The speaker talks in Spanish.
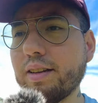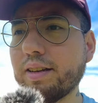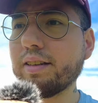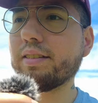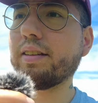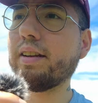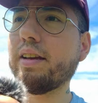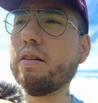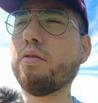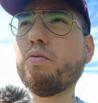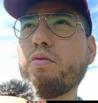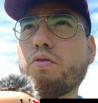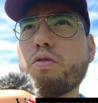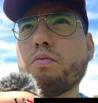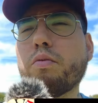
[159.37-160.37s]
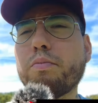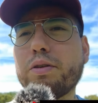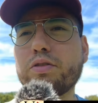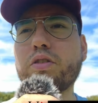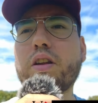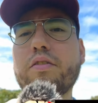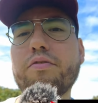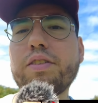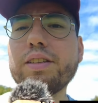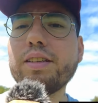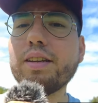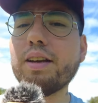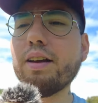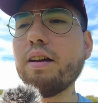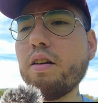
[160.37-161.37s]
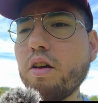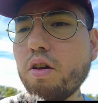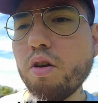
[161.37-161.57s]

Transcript: que sería RUC como persona física